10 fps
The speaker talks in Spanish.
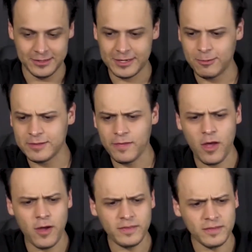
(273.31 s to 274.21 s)
Pero pues
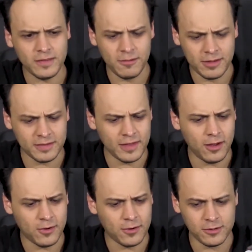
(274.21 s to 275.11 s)
no, este se ve que
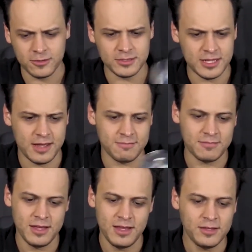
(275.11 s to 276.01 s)
están cortos,
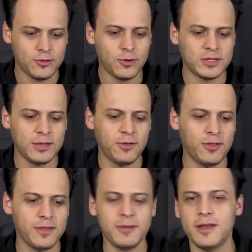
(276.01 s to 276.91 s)
o sea.
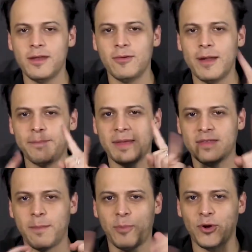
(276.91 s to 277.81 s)
donde viene una
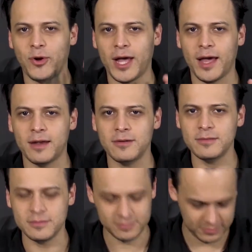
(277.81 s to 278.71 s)
pieza por hoja, ¿no?
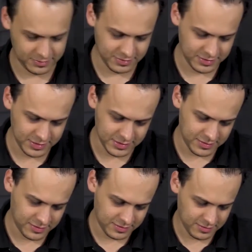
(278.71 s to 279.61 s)

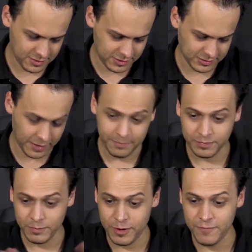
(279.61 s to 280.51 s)
No lo sé.
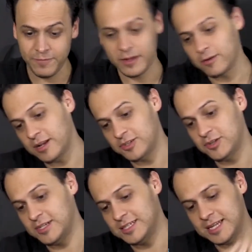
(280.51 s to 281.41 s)
Pero en fin,
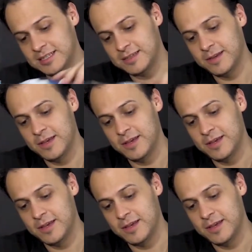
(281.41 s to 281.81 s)
coleccionistas.